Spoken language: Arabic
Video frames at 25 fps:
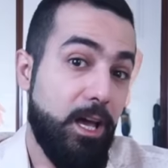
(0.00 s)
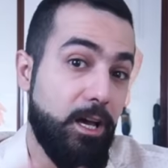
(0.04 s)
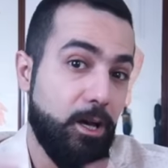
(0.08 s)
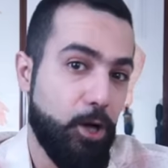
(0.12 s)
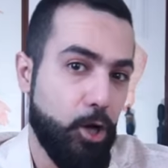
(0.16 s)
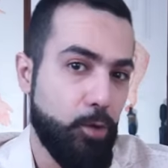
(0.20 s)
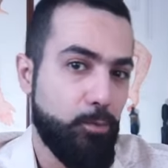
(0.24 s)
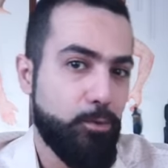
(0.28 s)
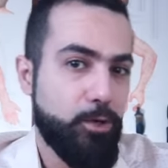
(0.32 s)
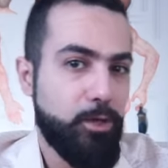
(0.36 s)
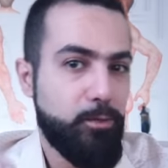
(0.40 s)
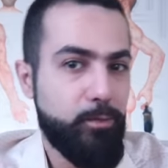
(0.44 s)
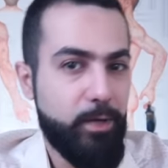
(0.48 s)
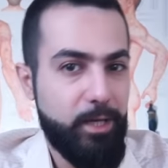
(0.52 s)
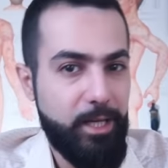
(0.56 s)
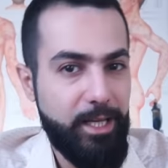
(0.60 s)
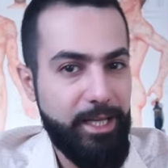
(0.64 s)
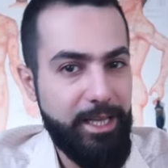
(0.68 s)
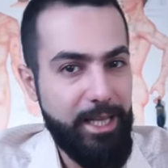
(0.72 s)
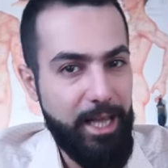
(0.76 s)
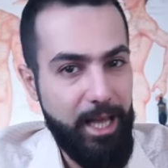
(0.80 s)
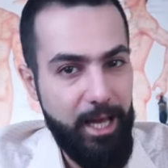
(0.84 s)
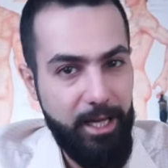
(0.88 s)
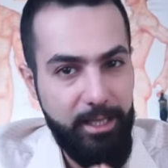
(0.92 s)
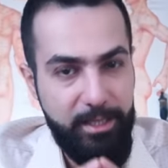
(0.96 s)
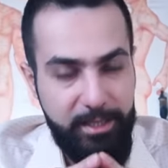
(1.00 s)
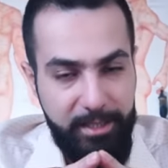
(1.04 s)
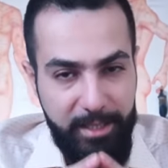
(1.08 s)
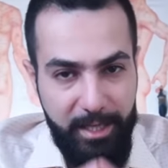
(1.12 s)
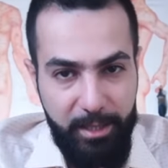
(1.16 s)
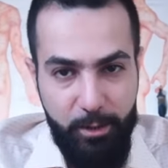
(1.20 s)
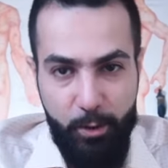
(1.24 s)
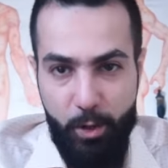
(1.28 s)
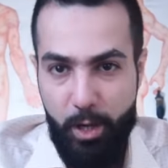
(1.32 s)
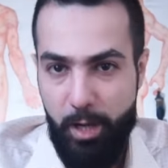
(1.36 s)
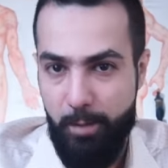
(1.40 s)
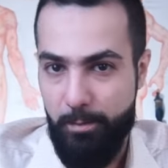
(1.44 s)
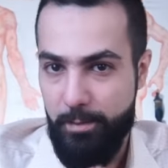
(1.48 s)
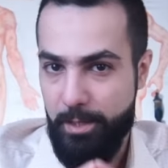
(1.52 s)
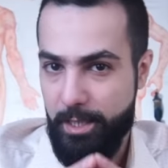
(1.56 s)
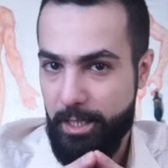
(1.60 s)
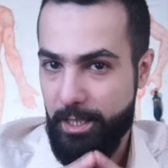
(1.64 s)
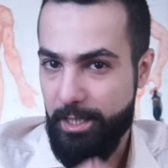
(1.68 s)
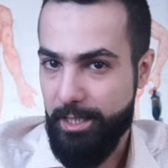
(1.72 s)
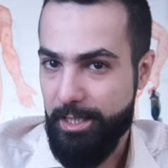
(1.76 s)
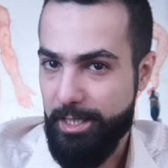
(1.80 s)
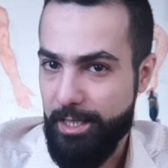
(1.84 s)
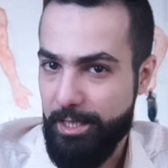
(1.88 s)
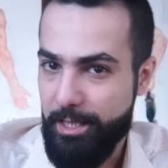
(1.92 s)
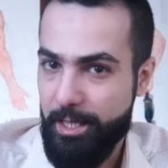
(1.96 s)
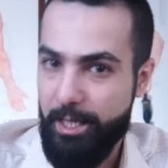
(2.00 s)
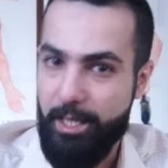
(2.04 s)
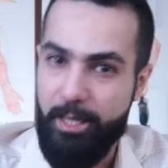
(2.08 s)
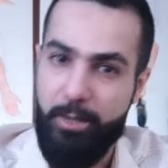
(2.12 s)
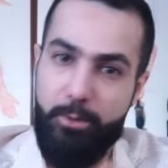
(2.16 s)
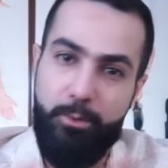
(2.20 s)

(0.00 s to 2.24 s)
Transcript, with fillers: عمر المريض الان 52 سنه